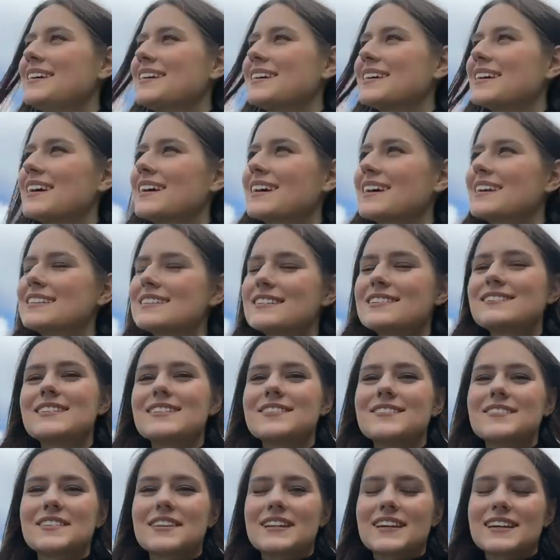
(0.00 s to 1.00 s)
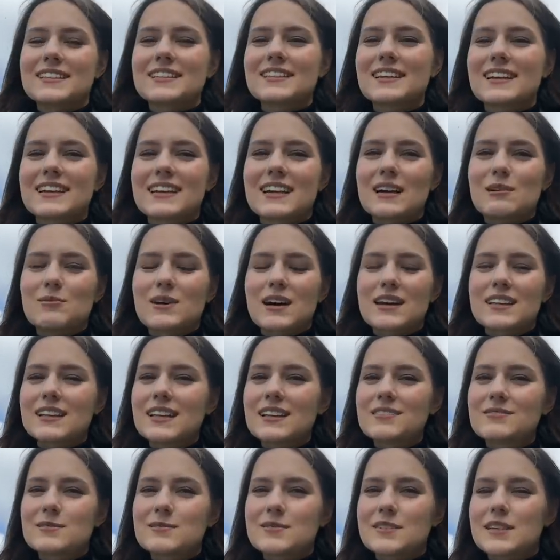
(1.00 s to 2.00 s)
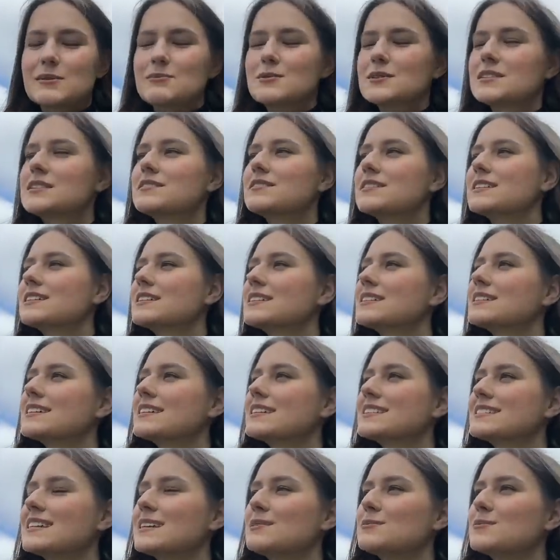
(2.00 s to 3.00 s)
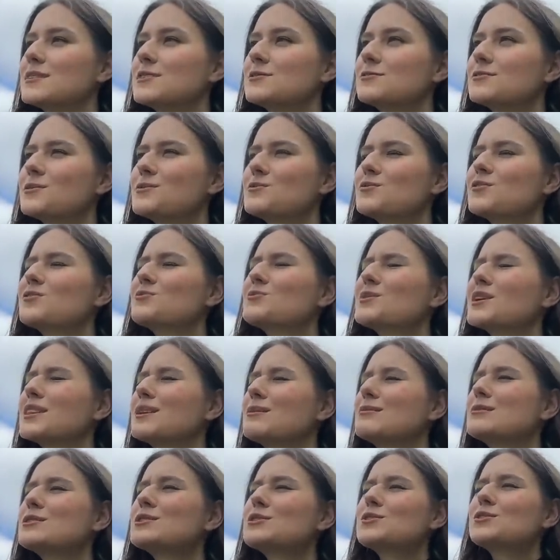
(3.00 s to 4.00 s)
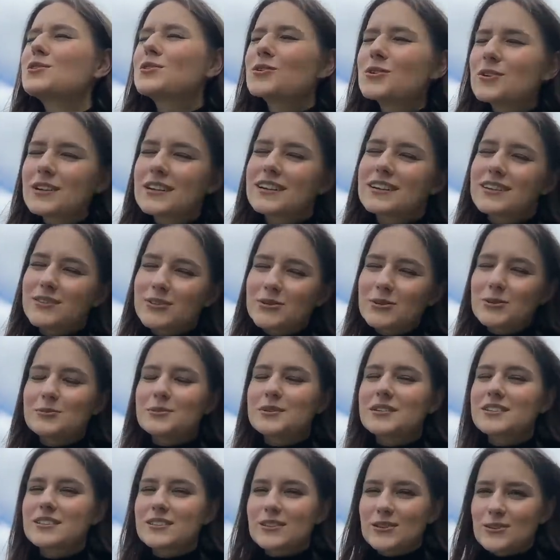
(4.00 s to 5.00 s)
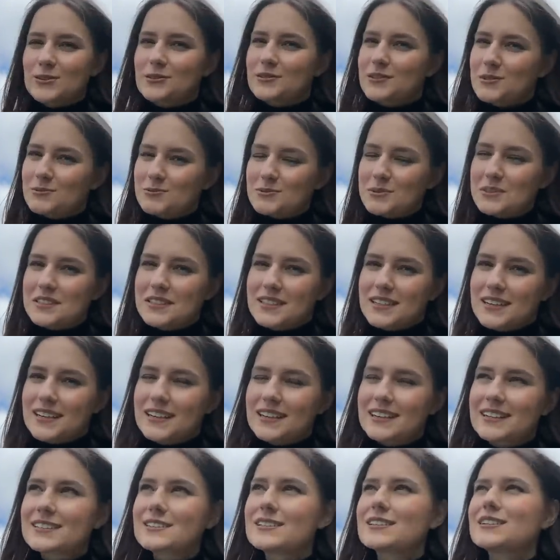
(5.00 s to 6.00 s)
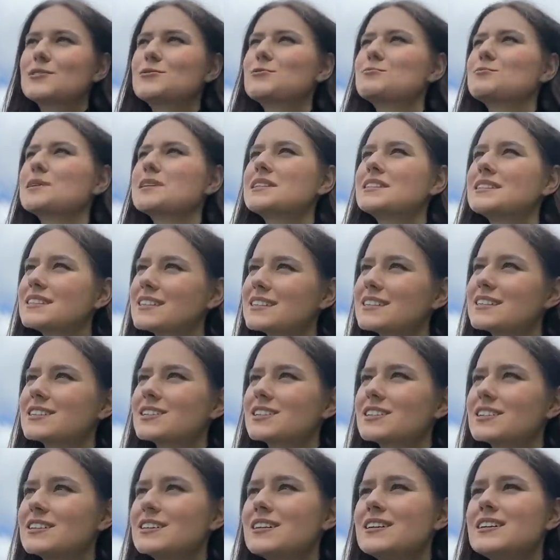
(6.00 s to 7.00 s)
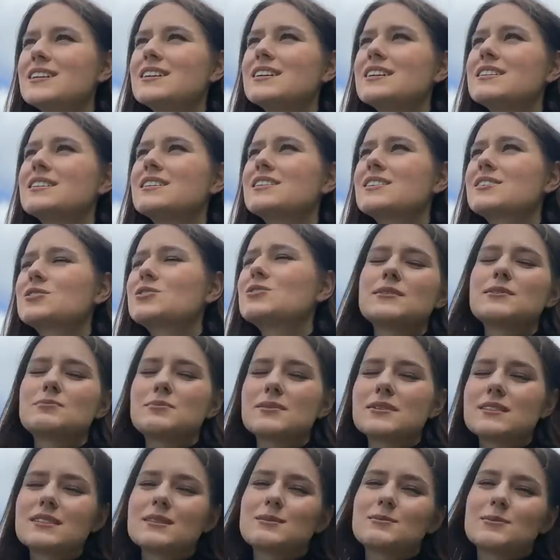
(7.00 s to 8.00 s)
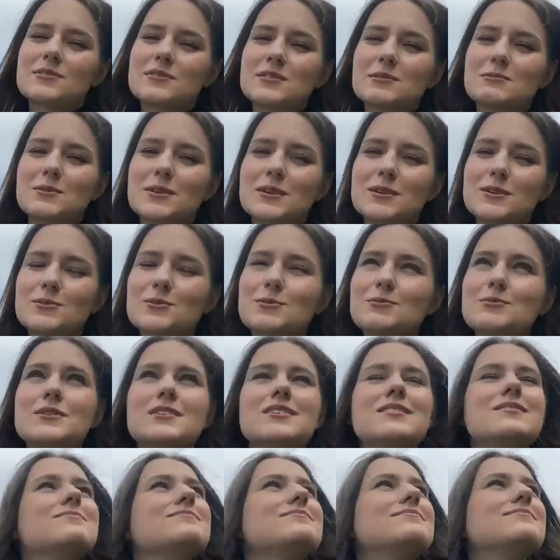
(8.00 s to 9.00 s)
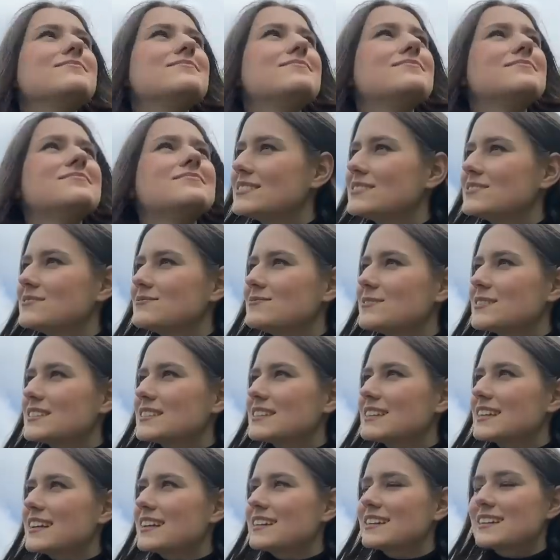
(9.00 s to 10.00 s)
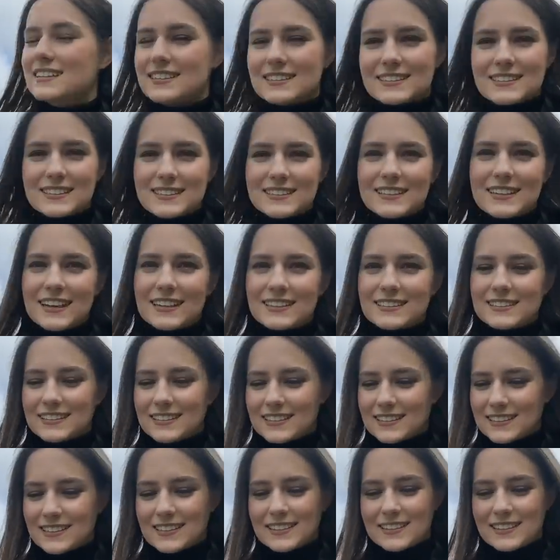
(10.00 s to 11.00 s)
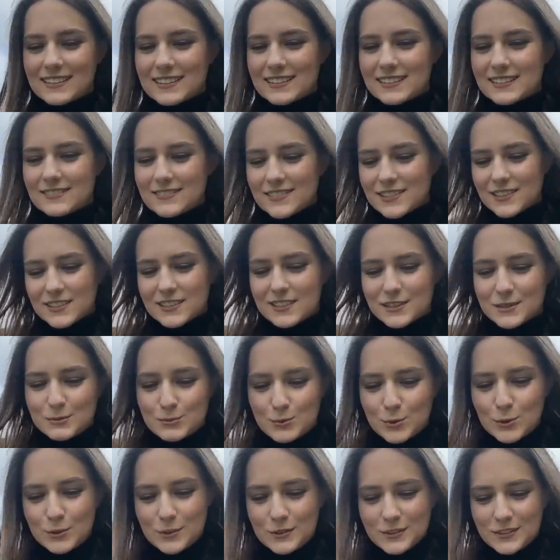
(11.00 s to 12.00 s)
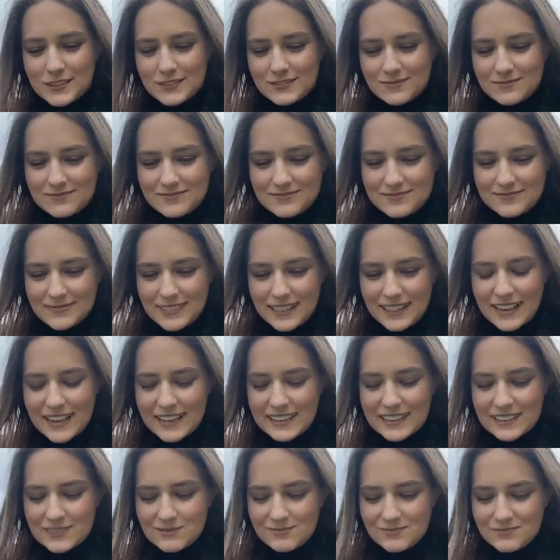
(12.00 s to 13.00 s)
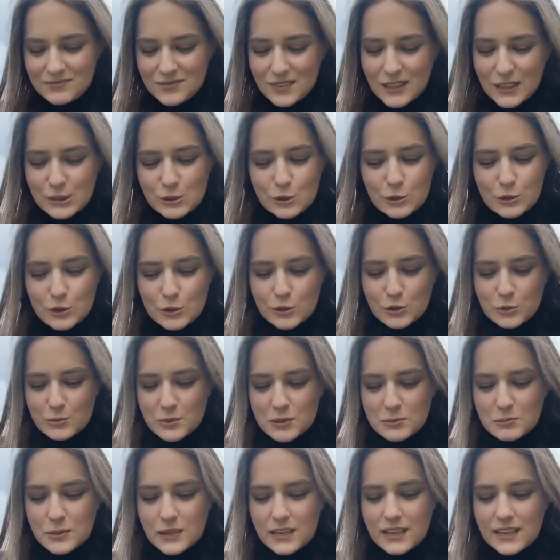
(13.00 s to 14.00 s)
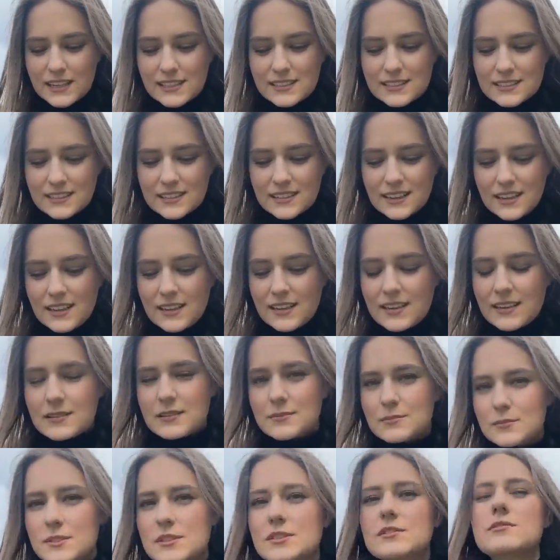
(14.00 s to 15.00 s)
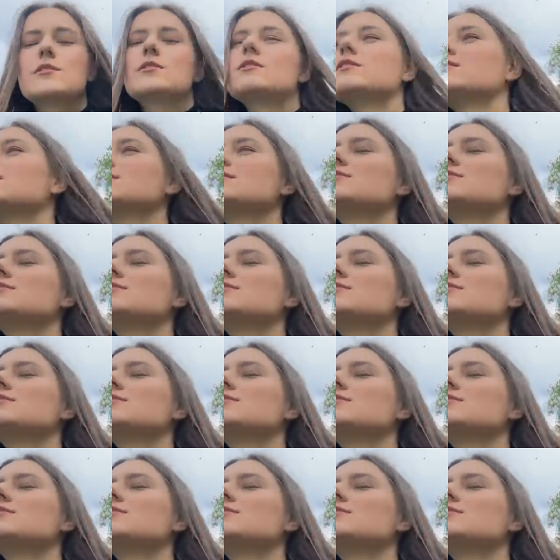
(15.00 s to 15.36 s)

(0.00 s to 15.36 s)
Я активно вела телеграм-канал во время своих экзаменов. Вы мне там столько добрых слов написали, слов поддержки. Так что спасибо вам огромное. Настроение разрыдаться от интенсивности эмоций. Ладно, у меня сегодня еще мероприятие. Мы сегодня